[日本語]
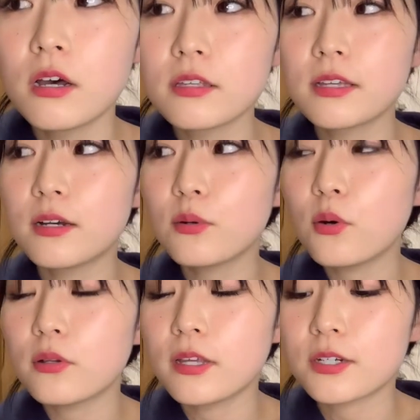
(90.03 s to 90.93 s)
産
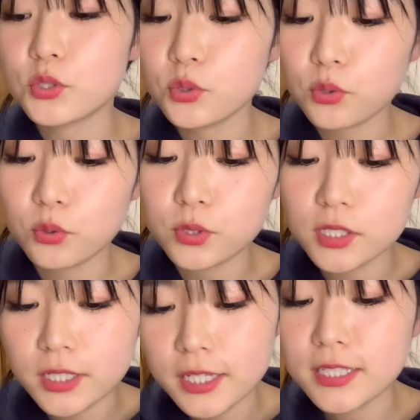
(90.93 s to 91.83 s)
後、なんかちょっと落
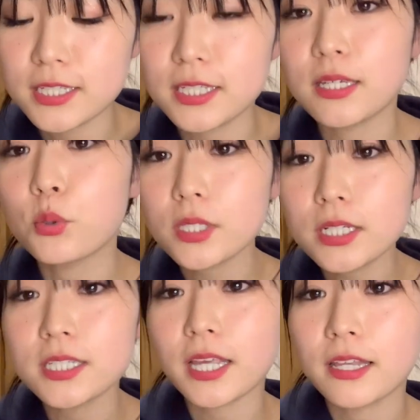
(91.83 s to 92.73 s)
ち着いてきたし、おしゃ
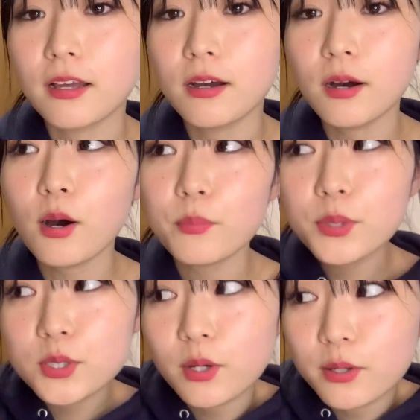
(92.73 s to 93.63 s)
れしたいな。あ、
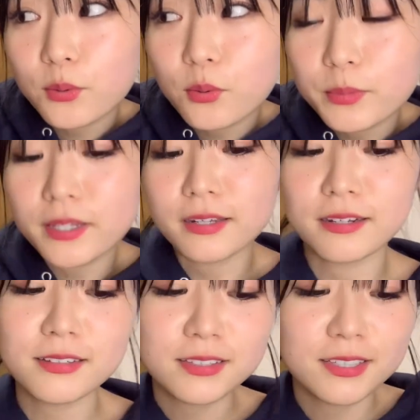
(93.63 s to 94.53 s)
ピアス開けよう、みたい
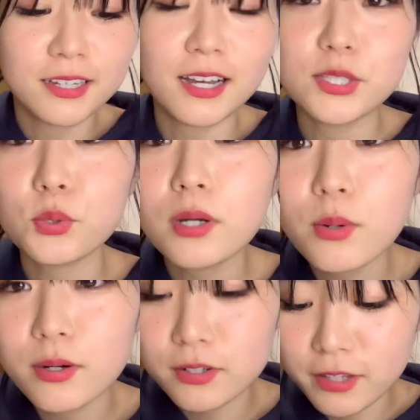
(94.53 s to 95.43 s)
な。発想が
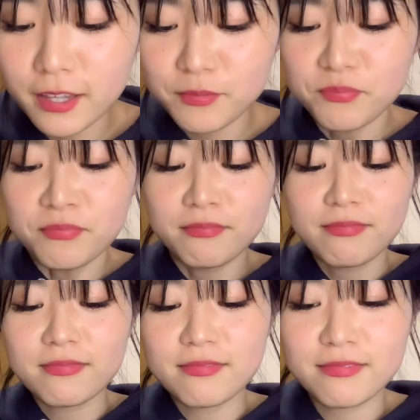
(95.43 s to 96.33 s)
若く
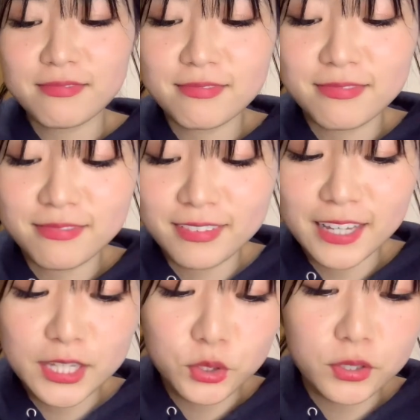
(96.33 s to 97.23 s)

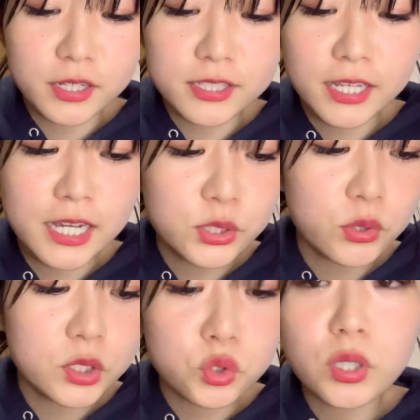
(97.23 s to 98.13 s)
ねって感じで、発
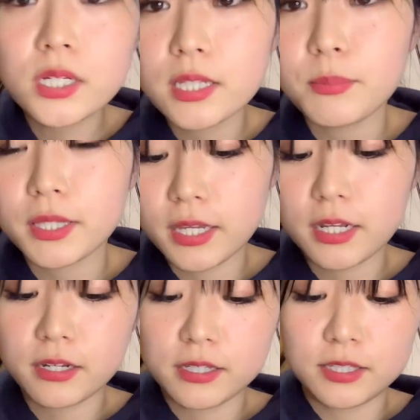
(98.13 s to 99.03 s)
想が中学生みたい
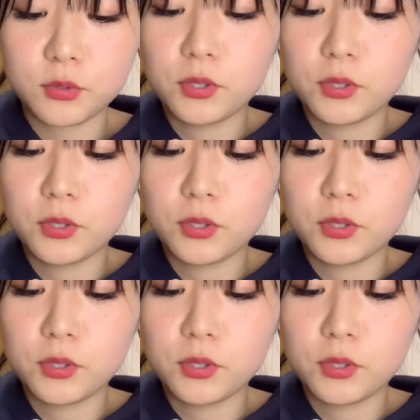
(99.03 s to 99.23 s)
な感じの